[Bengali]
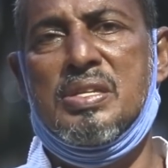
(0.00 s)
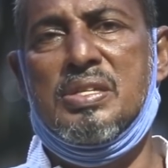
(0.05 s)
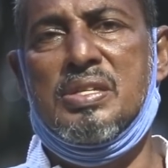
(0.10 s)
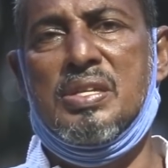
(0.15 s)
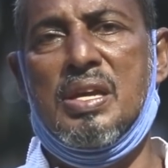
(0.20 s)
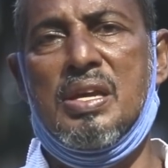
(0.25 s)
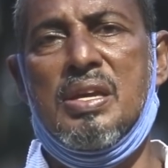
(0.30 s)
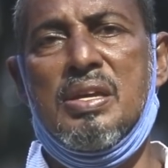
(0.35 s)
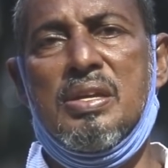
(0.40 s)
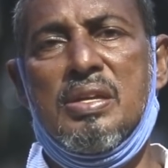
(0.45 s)

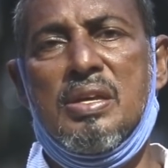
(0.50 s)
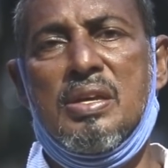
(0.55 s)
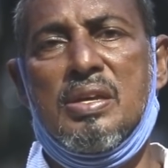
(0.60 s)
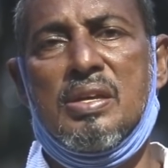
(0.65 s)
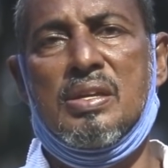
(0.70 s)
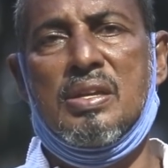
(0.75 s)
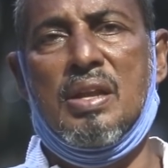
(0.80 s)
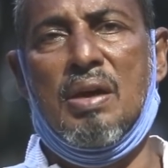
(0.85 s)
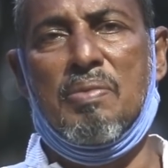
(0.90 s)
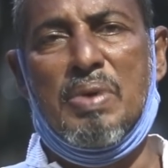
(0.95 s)
সে
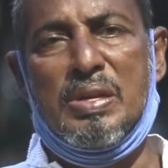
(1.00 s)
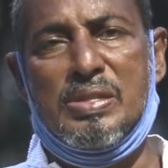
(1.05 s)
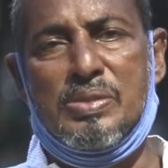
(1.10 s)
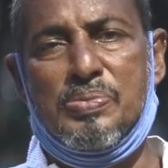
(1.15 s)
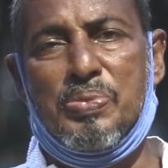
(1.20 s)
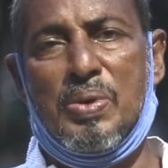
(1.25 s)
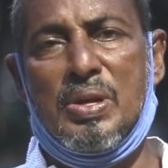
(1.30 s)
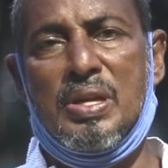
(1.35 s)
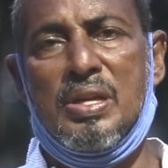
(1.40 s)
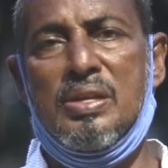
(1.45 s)
নামাজ
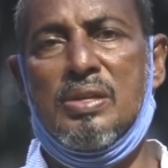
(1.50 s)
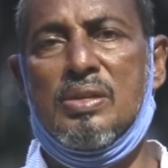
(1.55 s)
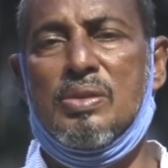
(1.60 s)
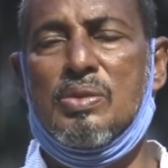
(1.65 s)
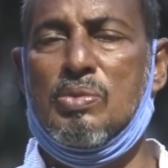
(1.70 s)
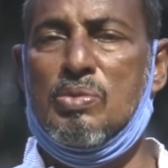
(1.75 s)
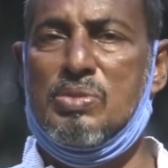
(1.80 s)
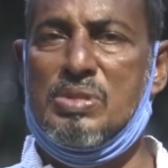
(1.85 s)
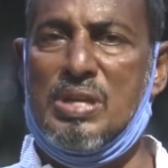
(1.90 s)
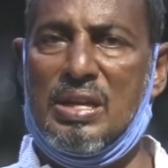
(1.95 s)
পড়ে
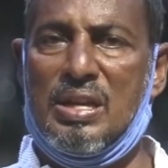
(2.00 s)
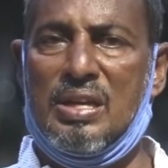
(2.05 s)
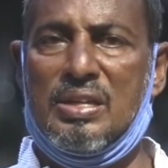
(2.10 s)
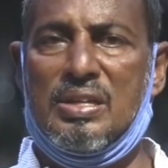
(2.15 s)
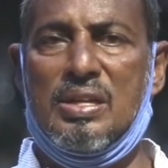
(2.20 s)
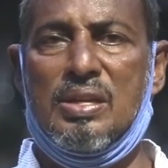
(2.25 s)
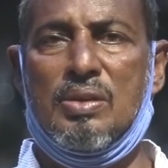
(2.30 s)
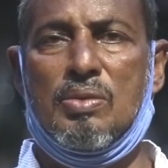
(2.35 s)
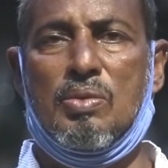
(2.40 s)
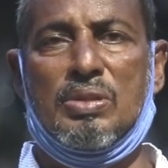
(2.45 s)
রোজা
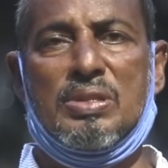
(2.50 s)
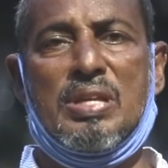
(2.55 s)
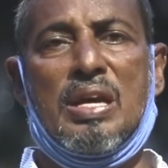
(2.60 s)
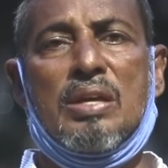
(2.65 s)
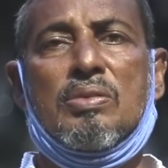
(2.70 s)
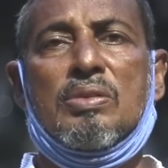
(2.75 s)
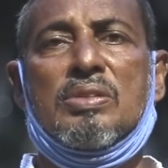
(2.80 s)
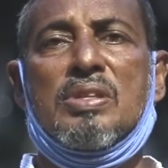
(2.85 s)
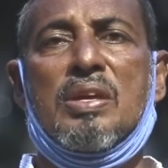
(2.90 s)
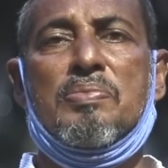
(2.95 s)
রাখে
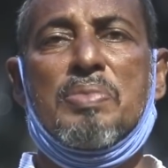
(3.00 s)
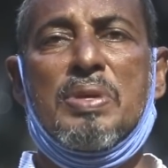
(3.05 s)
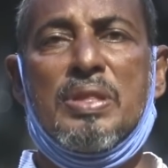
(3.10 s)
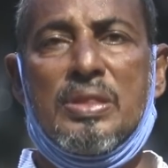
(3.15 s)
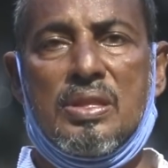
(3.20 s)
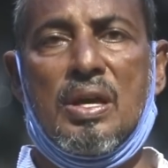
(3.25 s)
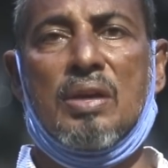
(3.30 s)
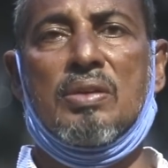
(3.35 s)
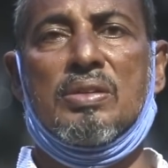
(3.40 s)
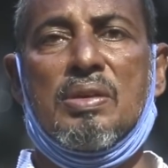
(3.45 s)
কথায় কথায়
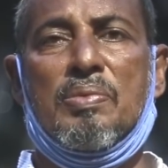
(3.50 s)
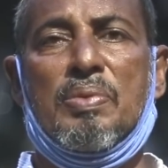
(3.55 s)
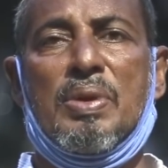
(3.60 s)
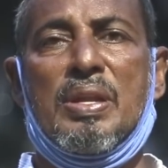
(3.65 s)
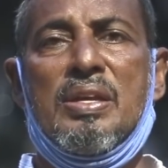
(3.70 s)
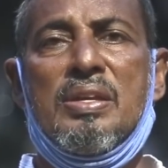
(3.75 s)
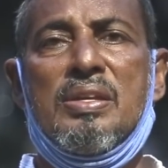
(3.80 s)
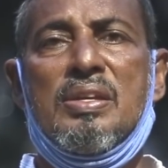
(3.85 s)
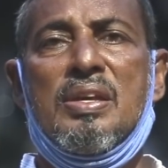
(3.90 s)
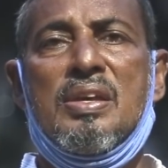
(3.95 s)
মিথ্যা কথা
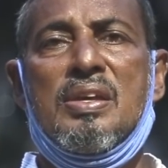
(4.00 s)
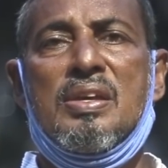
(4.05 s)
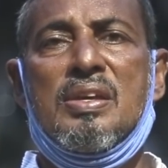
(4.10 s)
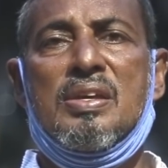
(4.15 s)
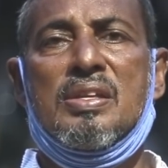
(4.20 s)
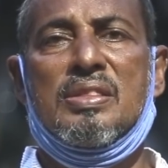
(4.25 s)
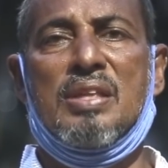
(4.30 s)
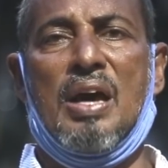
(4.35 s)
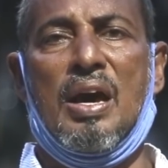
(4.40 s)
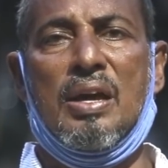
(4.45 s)
বলে
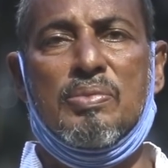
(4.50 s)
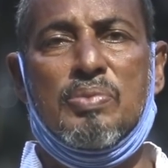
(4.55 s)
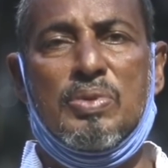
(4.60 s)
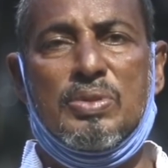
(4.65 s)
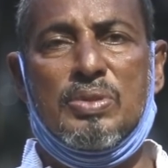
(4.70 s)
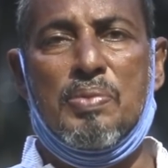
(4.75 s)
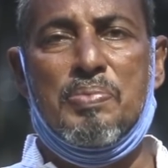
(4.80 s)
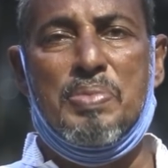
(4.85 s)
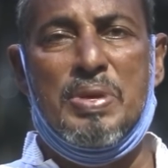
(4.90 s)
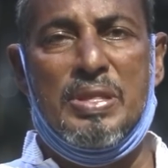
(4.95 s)
তার
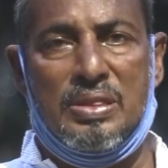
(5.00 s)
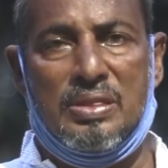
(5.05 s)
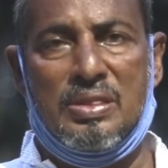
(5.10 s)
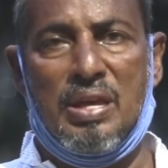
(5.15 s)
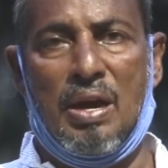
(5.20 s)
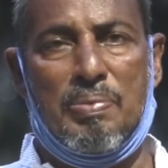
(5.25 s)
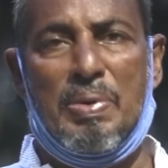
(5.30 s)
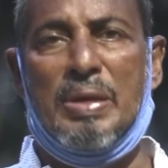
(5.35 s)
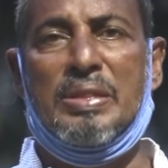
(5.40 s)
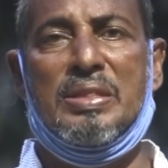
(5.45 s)
মতো
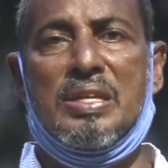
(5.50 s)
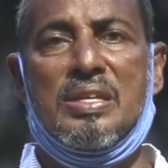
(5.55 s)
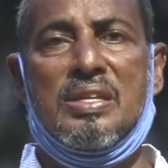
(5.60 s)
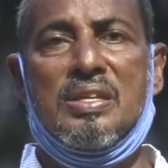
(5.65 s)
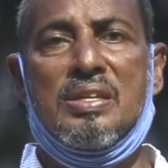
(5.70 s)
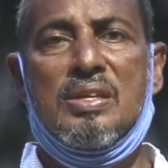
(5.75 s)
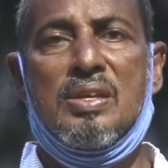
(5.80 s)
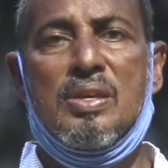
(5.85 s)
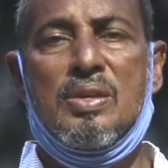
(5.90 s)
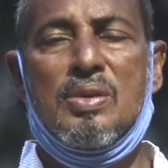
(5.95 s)
মিথ্যাবাদী
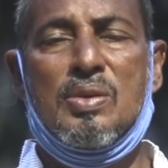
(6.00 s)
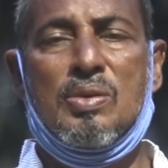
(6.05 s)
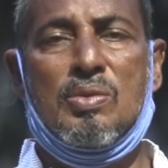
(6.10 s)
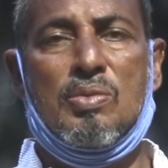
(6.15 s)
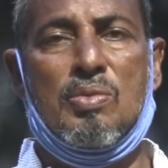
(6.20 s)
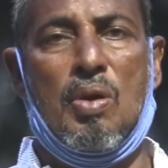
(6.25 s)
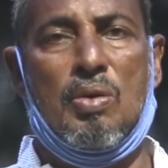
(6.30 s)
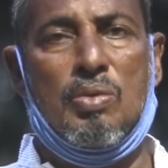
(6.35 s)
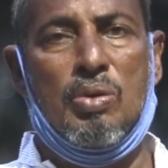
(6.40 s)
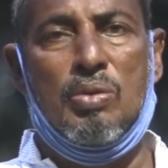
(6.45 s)

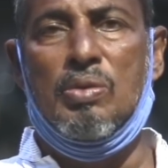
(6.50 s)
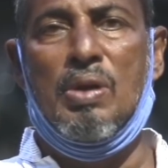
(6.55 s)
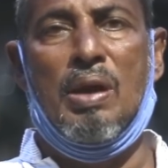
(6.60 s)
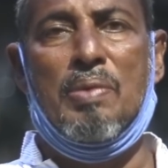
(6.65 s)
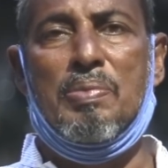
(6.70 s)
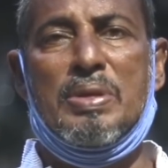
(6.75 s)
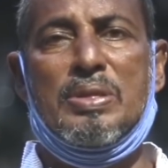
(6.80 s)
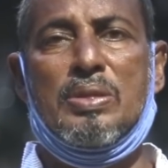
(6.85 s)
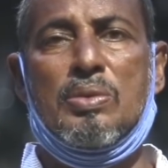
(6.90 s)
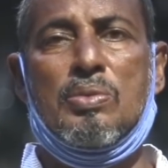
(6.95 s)
কখনো
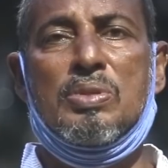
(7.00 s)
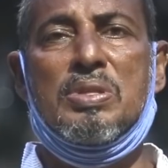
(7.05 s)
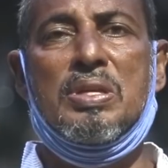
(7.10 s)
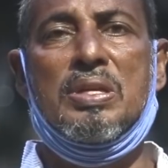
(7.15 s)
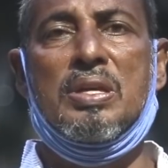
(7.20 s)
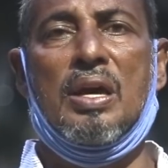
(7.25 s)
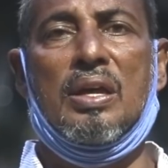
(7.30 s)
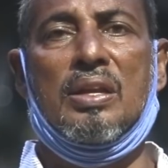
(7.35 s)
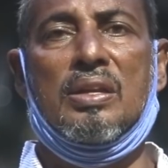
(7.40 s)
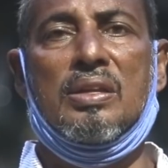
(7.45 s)
আমাদের
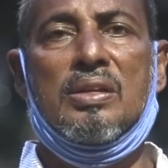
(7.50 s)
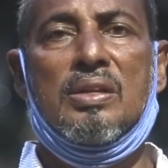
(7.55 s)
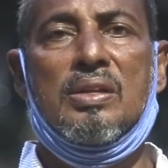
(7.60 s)
অধিকার